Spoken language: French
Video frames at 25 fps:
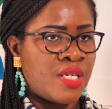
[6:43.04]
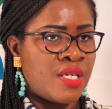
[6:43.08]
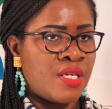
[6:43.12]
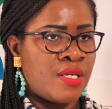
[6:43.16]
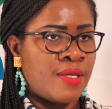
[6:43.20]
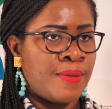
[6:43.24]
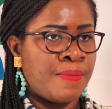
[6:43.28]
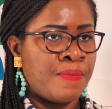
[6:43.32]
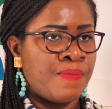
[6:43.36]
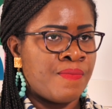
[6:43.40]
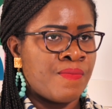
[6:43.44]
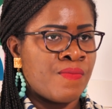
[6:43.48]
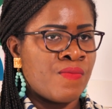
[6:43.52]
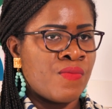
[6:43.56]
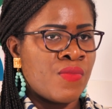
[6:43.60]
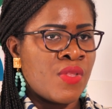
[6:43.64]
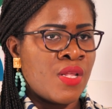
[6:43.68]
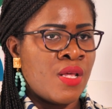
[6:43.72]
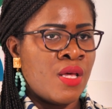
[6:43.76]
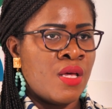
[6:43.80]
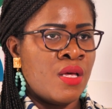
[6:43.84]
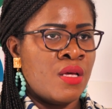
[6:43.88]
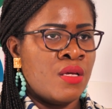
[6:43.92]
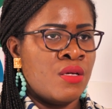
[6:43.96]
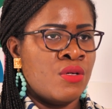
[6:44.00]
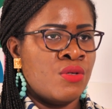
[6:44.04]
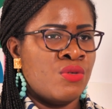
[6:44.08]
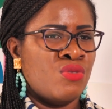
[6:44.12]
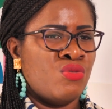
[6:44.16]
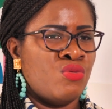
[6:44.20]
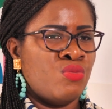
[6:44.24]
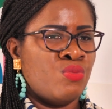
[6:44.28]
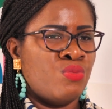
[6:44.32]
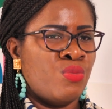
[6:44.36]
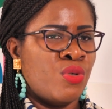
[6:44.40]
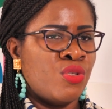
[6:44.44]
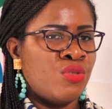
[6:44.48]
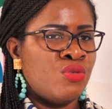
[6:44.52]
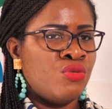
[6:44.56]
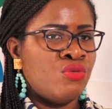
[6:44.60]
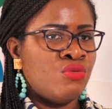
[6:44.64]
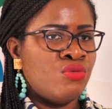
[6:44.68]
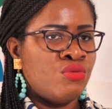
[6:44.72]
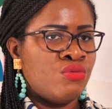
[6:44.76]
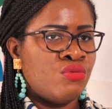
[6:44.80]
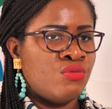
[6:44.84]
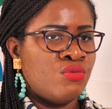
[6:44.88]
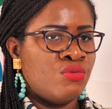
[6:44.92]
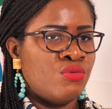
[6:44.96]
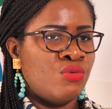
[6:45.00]
c'est une
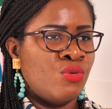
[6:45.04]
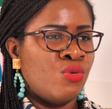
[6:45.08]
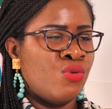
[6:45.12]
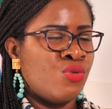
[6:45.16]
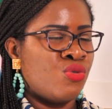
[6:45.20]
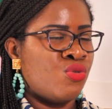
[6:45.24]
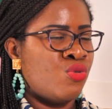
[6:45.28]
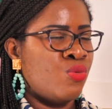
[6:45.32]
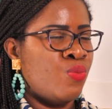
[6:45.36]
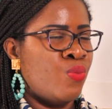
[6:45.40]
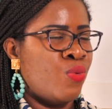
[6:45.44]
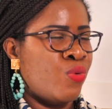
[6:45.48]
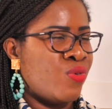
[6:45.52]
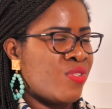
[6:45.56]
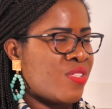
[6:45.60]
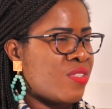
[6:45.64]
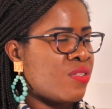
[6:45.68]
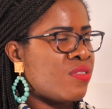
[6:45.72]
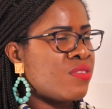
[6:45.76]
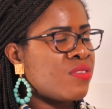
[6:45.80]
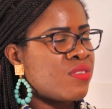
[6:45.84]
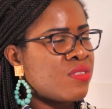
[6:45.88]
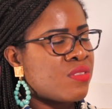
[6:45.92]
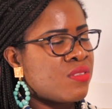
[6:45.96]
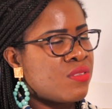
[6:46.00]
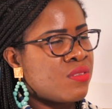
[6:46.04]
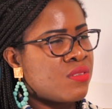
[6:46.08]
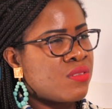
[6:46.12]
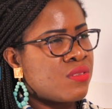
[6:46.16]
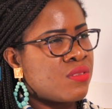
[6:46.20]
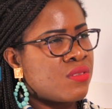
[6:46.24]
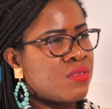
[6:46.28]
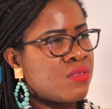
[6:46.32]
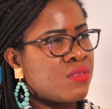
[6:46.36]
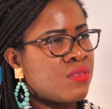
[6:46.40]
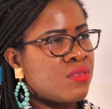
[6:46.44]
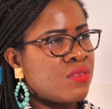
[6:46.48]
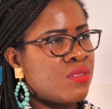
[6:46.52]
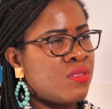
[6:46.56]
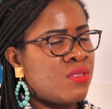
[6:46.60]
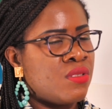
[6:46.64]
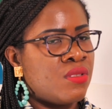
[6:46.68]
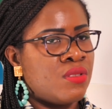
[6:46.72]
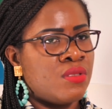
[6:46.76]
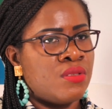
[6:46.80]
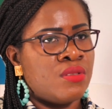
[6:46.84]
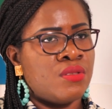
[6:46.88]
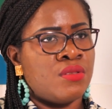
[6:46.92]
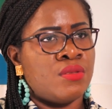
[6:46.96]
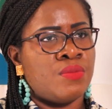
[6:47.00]
bonne dose de bon sens,
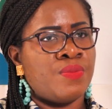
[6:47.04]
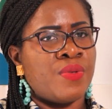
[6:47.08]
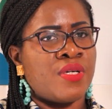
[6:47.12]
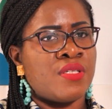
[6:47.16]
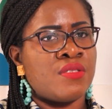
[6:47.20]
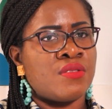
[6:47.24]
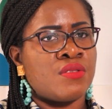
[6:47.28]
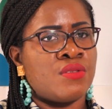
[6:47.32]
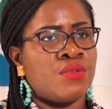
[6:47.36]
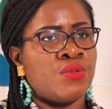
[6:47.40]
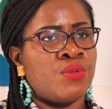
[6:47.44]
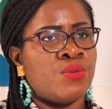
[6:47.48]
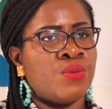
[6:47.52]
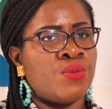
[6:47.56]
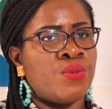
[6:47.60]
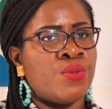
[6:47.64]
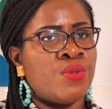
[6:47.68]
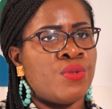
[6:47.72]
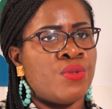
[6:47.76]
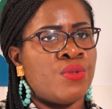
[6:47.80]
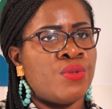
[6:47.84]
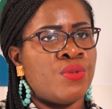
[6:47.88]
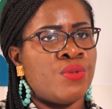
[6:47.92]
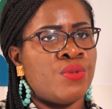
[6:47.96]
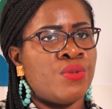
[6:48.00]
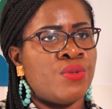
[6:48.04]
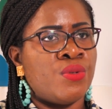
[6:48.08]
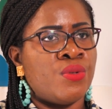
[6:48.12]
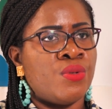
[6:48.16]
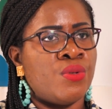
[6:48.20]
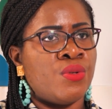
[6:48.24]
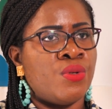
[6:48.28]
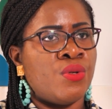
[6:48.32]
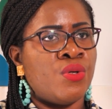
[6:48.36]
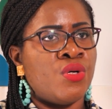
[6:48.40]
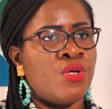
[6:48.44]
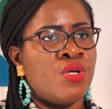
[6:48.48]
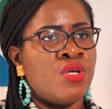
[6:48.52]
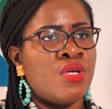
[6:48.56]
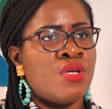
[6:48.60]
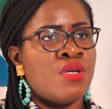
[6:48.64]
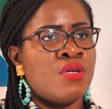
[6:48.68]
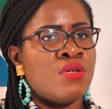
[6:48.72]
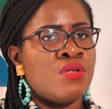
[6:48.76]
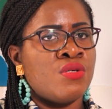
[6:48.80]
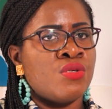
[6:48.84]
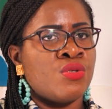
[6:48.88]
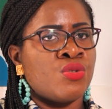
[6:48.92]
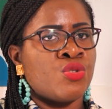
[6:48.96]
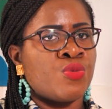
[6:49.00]
euh, parce que
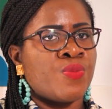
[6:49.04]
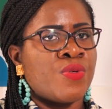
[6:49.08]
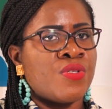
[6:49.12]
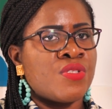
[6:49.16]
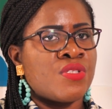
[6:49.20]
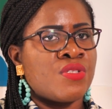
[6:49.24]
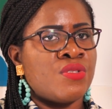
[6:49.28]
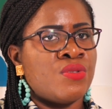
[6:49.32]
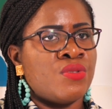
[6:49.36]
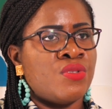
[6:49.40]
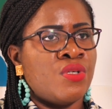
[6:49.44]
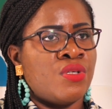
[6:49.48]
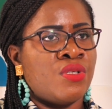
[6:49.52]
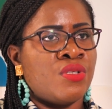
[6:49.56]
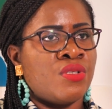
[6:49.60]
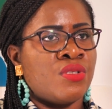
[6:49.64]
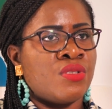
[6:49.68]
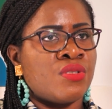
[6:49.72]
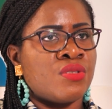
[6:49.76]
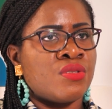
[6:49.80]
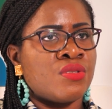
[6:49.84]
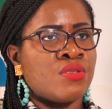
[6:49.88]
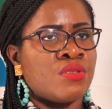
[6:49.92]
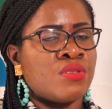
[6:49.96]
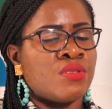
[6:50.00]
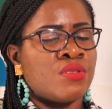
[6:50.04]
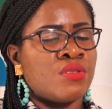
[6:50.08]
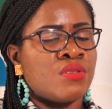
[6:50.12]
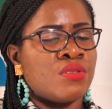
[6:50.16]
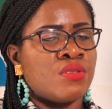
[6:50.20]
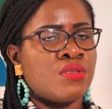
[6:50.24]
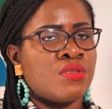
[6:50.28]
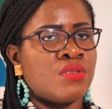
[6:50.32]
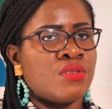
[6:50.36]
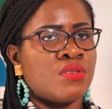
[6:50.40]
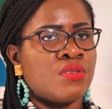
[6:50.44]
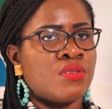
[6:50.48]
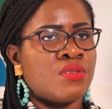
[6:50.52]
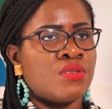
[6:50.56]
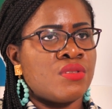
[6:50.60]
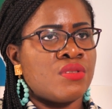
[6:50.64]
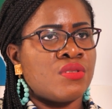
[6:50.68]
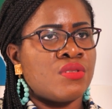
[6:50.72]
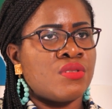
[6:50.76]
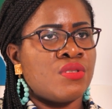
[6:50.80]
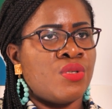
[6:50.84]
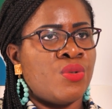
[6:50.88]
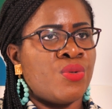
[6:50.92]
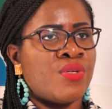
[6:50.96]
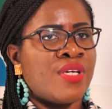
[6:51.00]
je pense que dans
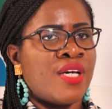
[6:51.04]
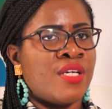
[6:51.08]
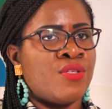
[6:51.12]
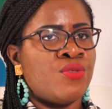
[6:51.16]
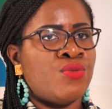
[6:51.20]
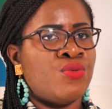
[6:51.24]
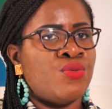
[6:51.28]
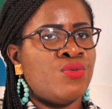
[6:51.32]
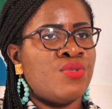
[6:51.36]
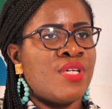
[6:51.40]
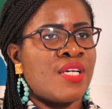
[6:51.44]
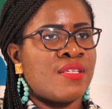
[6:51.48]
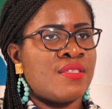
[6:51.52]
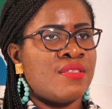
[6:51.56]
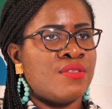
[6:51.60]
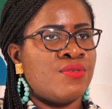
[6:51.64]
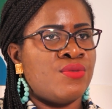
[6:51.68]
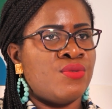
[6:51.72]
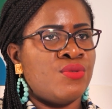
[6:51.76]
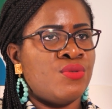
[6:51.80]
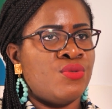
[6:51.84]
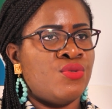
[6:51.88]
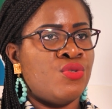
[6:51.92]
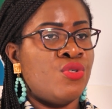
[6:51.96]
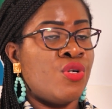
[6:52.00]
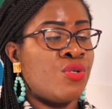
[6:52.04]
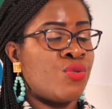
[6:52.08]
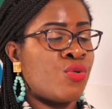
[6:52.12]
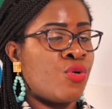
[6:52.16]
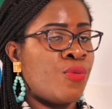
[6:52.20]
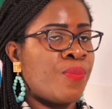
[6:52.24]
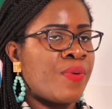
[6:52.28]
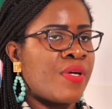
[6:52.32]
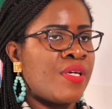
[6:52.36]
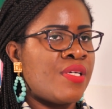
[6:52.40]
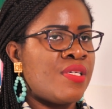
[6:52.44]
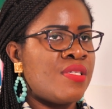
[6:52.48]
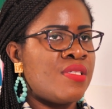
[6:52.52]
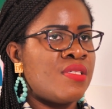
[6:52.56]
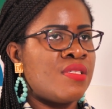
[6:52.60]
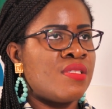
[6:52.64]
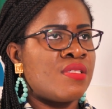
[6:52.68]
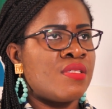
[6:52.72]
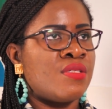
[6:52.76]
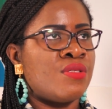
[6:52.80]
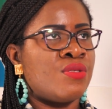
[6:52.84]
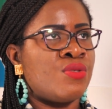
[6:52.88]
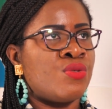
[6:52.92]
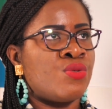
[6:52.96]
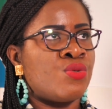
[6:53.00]
dans le cadre d'une d'une entreprise,